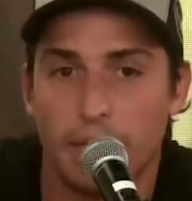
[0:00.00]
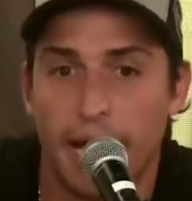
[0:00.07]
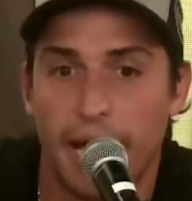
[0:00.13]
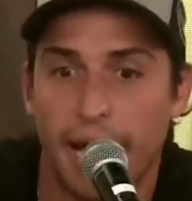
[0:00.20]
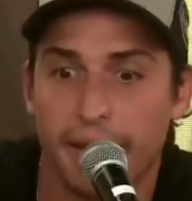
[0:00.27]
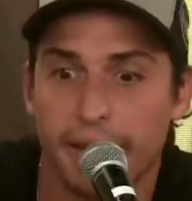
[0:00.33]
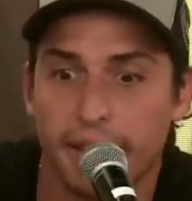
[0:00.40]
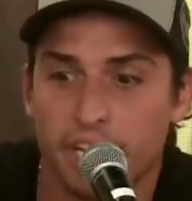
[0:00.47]

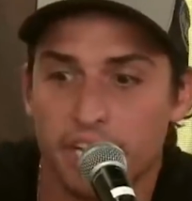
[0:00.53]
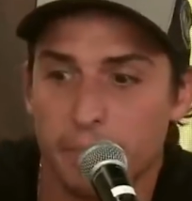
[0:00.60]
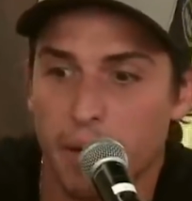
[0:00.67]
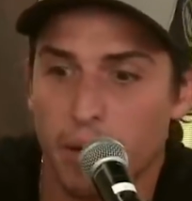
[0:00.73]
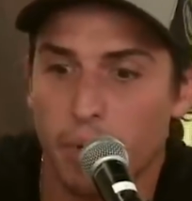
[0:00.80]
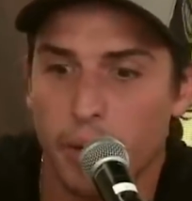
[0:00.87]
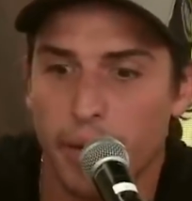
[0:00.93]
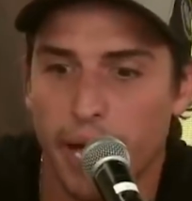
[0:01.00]
Na realidade, a
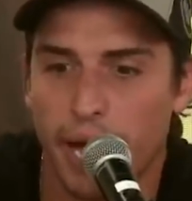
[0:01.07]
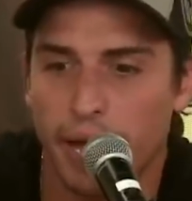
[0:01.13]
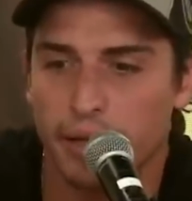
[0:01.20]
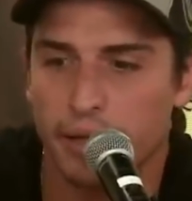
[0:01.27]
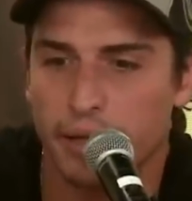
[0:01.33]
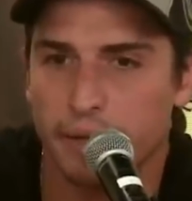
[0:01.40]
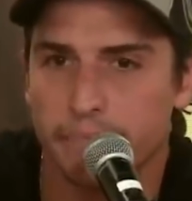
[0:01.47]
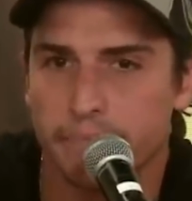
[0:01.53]
minha
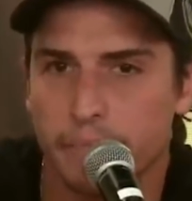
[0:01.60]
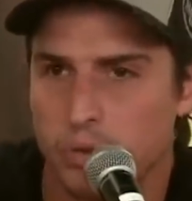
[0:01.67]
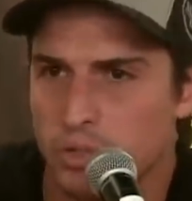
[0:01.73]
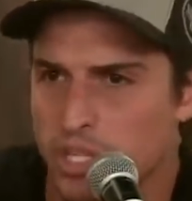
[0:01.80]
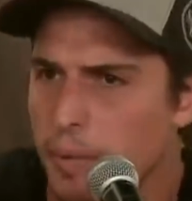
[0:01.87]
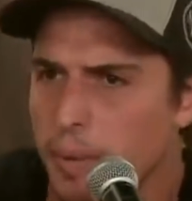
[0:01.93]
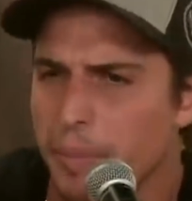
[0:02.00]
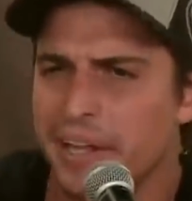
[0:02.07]
cunhada,
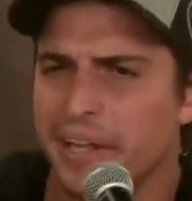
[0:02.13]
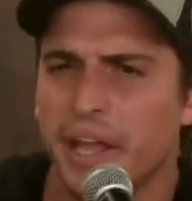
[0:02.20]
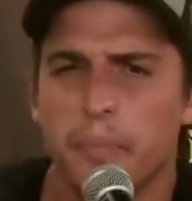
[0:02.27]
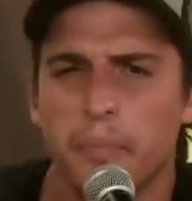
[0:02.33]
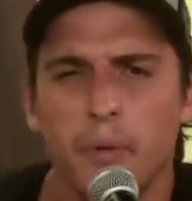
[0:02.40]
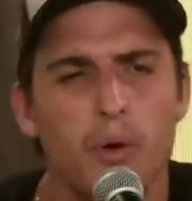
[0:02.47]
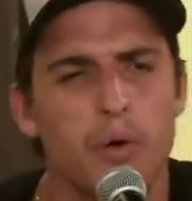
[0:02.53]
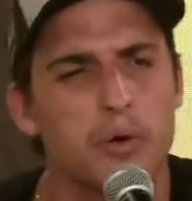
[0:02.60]
eu sempre
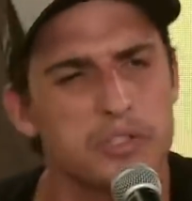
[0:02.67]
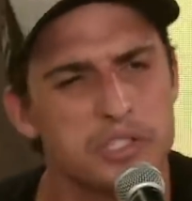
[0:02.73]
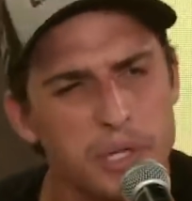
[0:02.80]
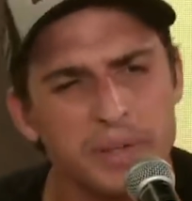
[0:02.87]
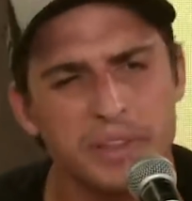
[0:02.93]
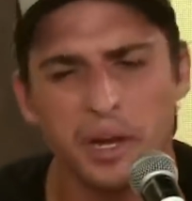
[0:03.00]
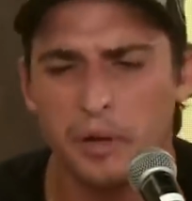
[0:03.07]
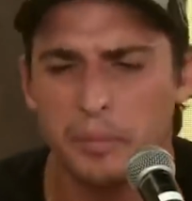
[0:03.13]
brinquei, pô, se
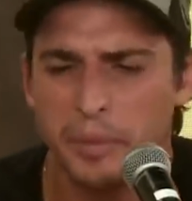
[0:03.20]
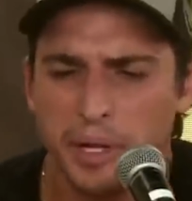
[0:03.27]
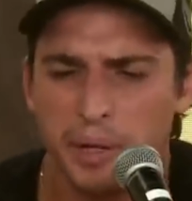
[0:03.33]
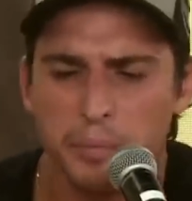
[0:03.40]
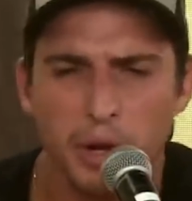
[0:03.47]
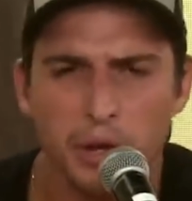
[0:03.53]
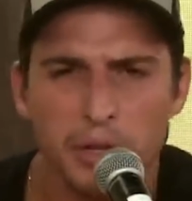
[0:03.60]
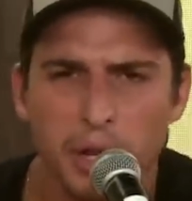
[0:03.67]
eu entrar no
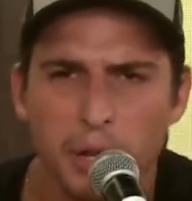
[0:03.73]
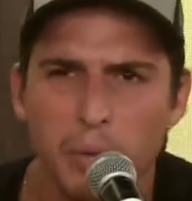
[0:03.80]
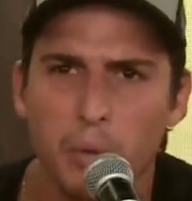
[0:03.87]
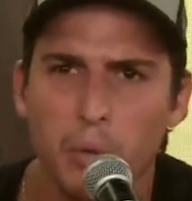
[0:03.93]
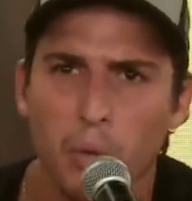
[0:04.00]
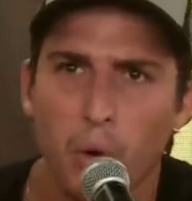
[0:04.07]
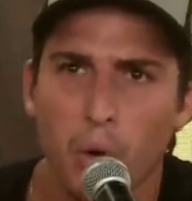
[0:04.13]
Big Brother, eu,